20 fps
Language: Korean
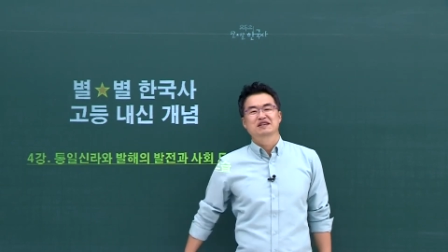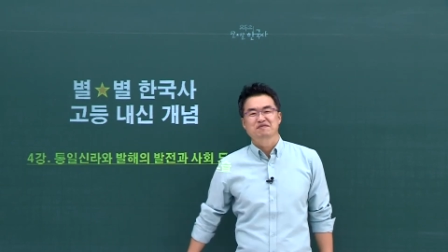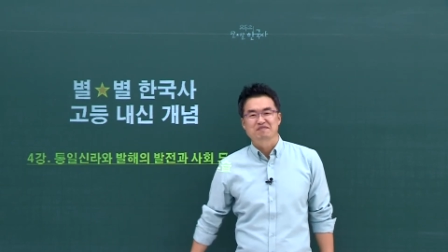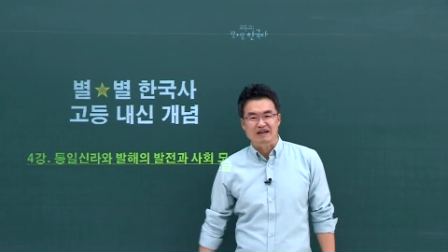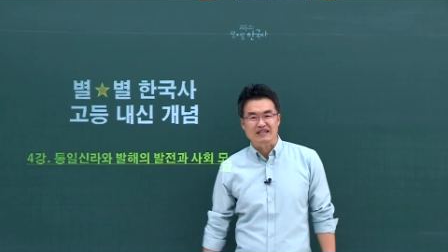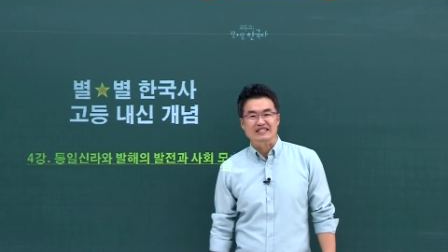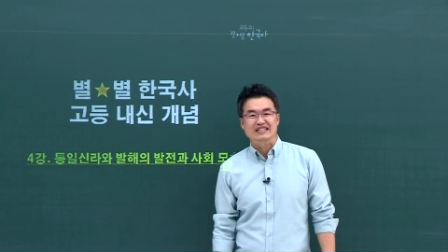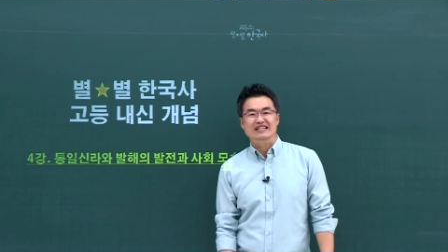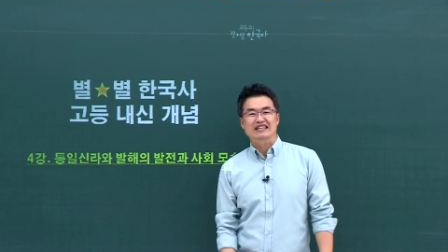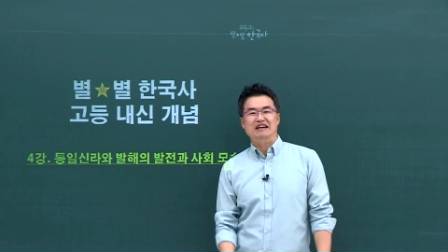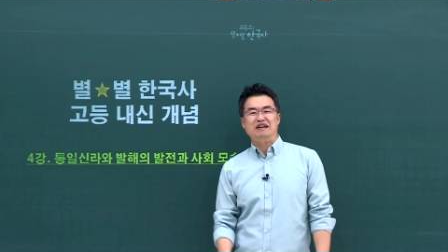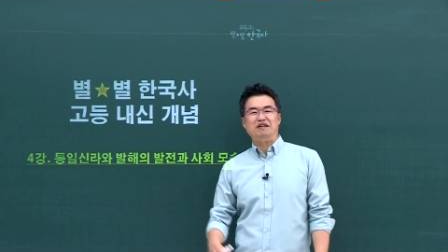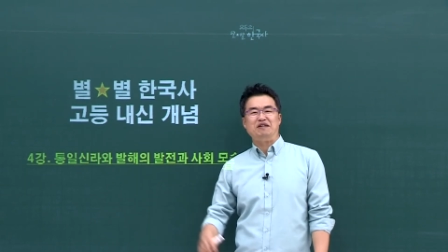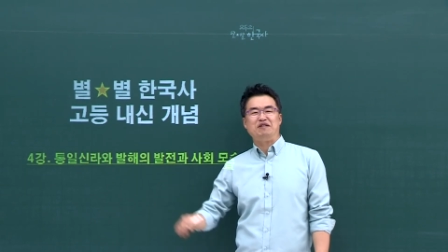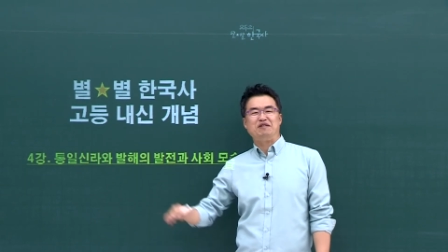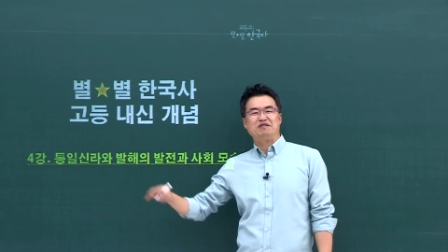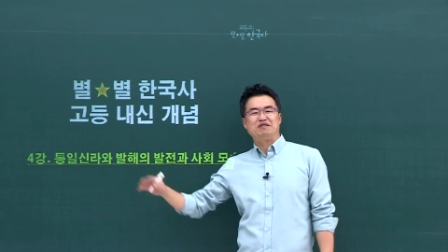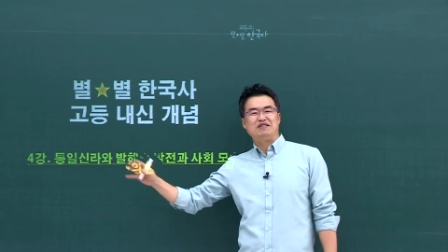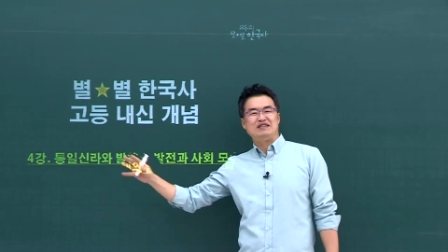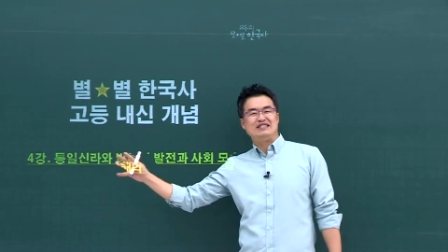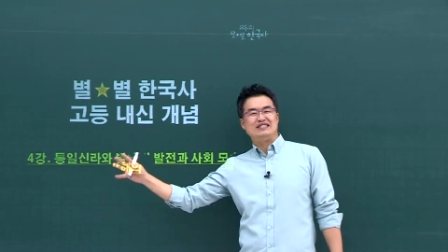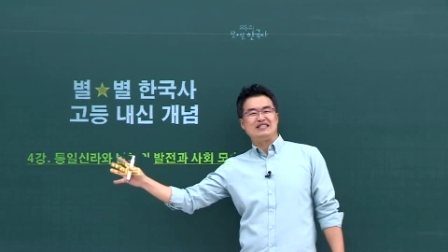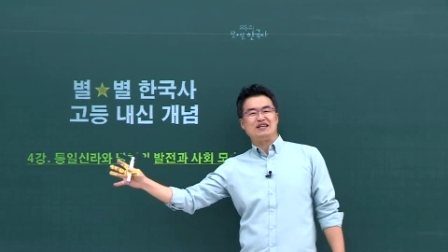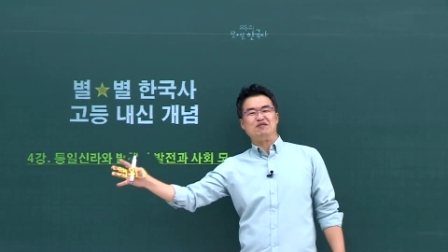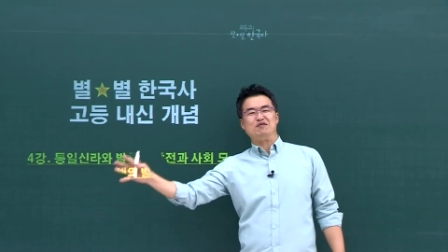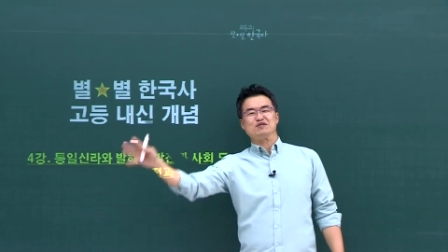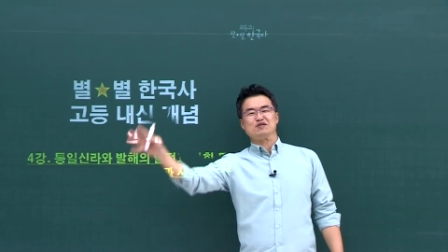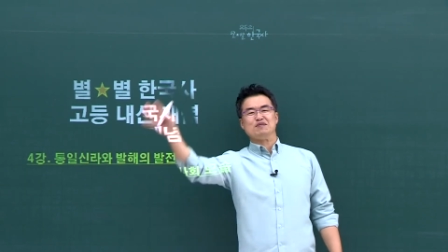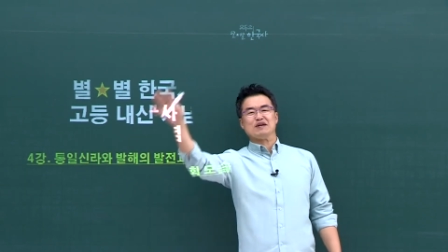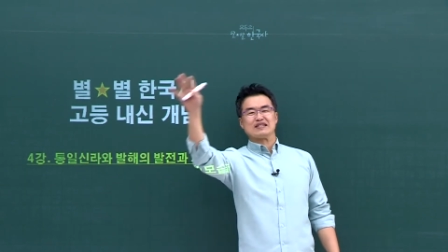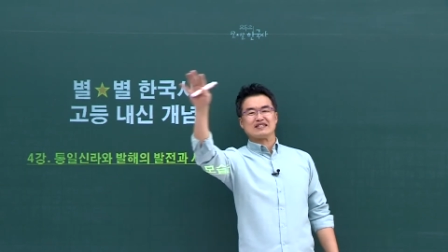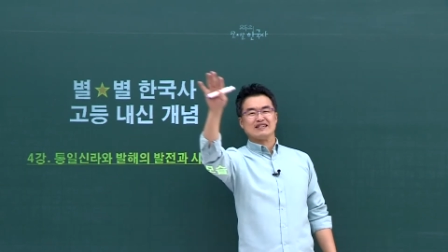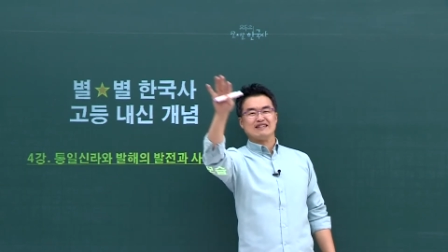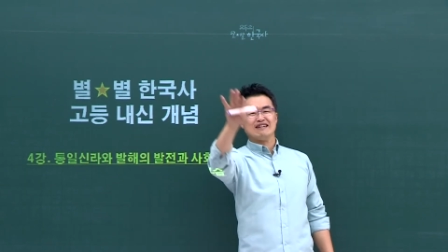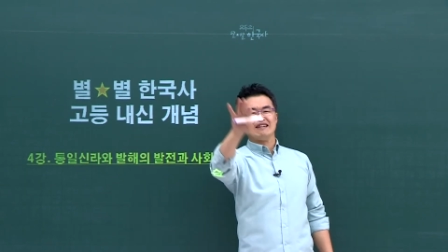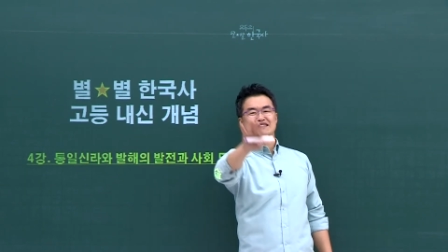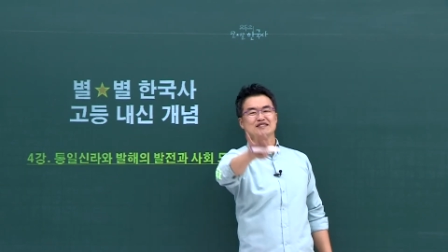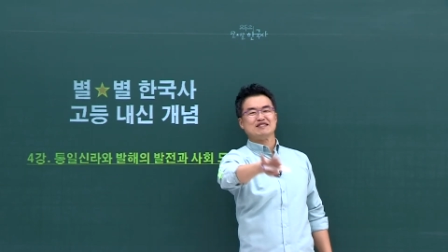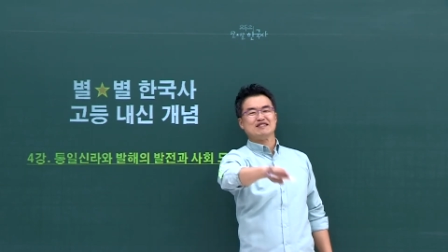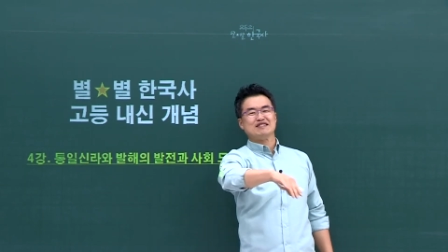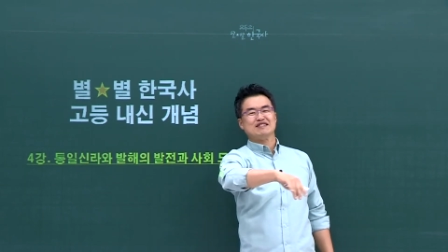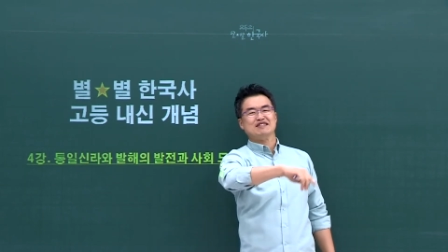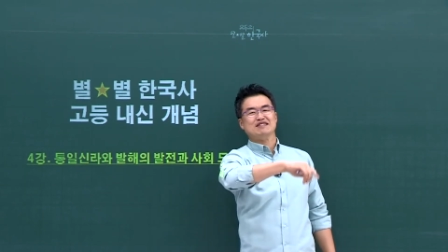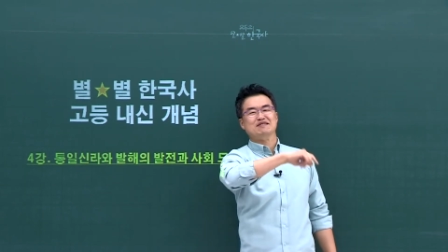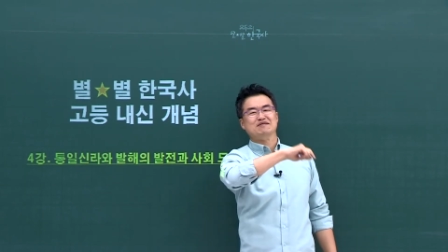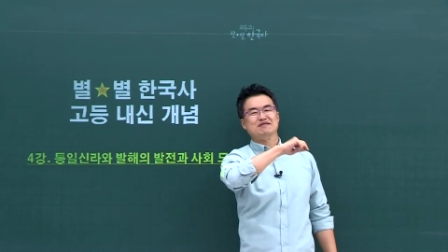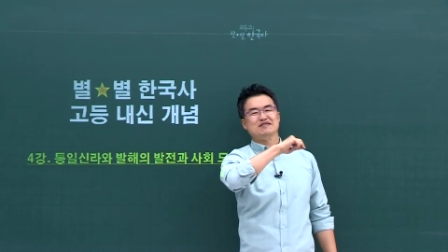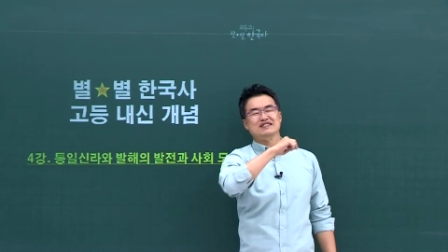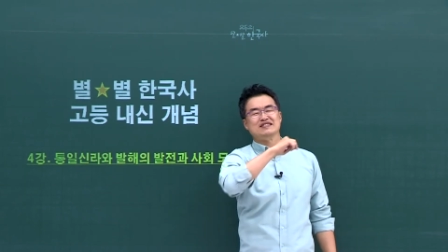봤잖아요. 그 인생의 모습 봤잖아요, 지금.